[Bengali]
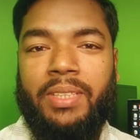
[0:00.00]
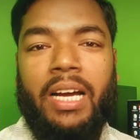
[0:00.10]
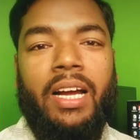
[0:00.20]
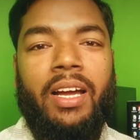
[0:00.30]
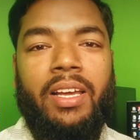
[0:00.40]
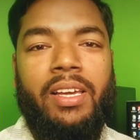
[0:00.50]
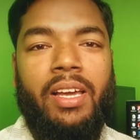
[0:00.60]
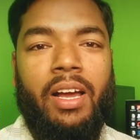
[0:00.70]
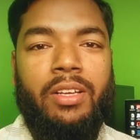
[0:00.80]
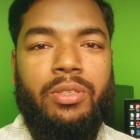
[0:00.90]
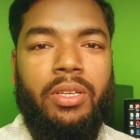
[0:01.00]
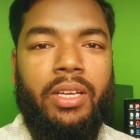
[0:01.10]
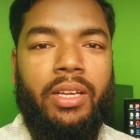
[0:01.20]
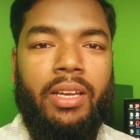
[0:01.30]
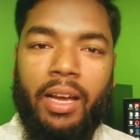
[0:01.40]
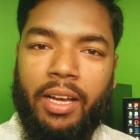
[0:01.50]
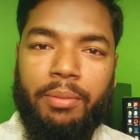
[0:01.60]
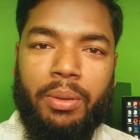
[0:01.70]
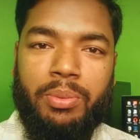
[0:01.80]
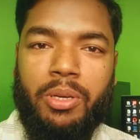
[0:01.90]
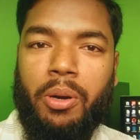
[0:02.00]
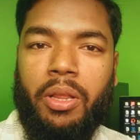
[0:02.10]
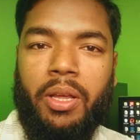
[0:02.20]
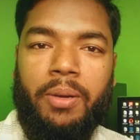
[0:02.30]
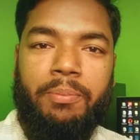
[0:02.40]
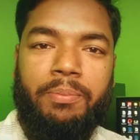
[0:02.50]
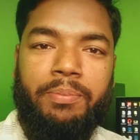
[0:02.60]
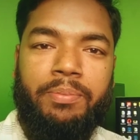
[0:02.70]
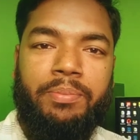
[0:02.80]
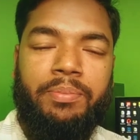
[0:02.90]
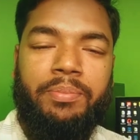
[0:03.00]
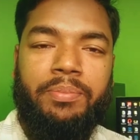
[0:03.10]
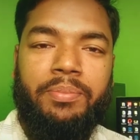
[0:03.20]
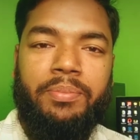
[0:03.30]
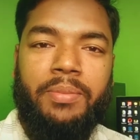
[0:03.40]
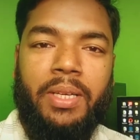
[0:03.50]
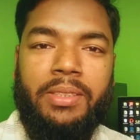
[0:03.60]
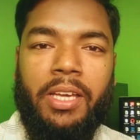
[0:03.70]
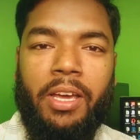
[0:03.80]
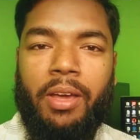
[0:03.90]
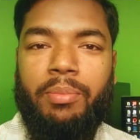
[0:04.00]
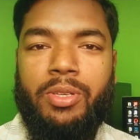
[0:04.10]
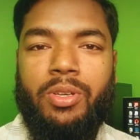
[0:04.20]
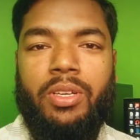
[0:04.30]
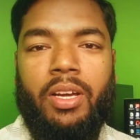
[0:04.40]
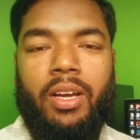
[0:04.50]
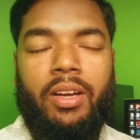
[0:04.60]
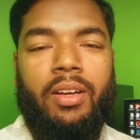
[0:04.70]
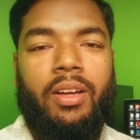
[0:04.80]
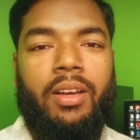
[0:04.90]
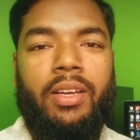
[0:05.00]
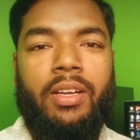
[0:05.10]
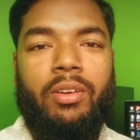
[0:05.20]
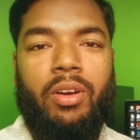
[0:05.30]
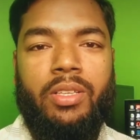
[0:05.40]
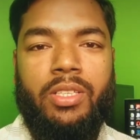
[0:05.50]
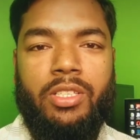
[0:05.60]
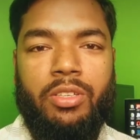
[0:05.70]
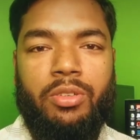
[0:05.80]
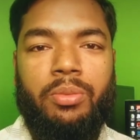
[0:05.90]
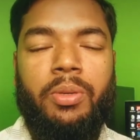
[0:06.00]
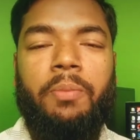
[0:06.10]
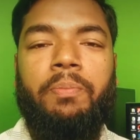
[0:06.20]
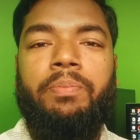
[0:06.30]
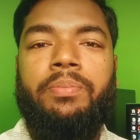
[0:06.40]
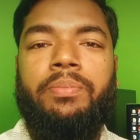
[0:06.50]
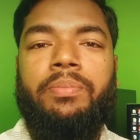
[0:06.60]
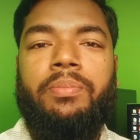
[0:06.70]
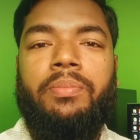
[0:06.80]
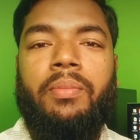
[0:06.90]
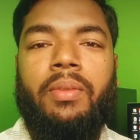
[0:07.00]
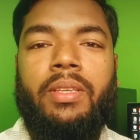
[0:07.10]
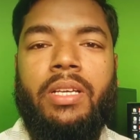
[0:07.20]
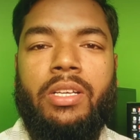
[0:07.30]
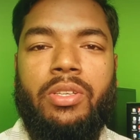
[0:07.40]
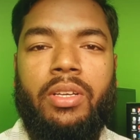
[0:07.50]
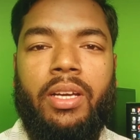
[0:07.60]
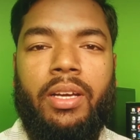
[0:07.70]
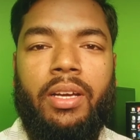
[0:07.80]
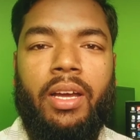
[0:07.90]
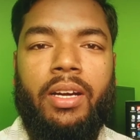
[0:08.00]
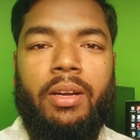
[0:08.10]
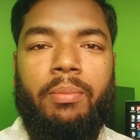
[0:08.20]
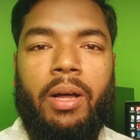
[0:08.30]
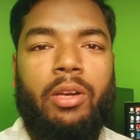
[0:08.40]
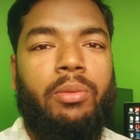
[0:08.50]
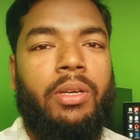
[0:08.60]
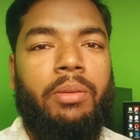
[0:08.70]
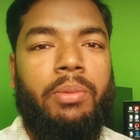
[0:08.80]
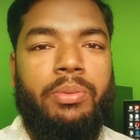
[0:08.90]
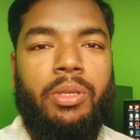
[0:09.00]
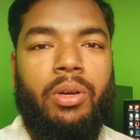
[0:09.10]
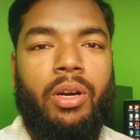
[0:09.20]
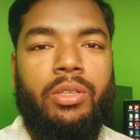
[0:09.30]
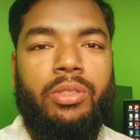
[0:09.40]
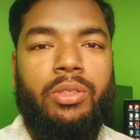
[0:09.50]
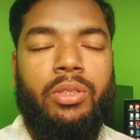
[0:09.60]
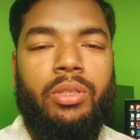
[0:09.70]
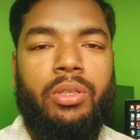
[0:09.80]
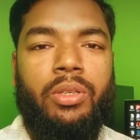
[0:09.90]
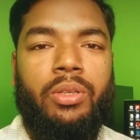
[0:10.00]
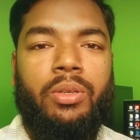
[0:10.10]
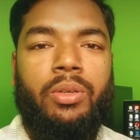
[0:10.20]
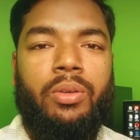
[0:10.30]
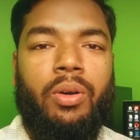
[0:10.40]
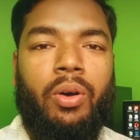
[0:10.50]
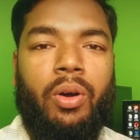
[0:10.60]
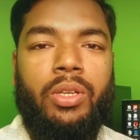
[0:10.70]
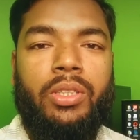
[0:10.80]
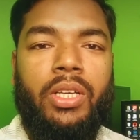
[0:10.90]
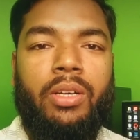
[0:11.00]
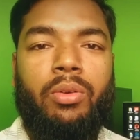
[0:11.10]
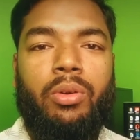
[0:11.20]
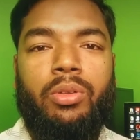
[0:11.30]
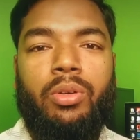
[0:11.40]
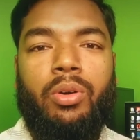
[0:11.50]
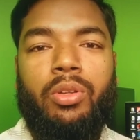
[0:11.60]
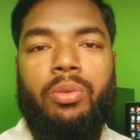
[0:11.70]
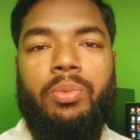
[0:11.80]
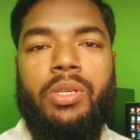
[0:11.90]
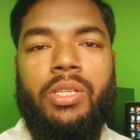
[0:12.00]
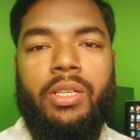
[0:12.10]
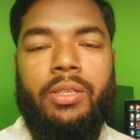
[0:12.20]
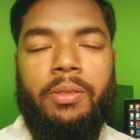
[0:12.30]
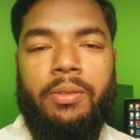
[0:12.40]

টাকা কি আসলেই লাগে ব্যবসা করতে আজকে এই বিষয়টা ক্লিয়ার করার চেষ্টা করব যে আসলে একটা ভালো মানের ব্যবসা করার জন্য অর্থের গুরুত্ব কত বেশি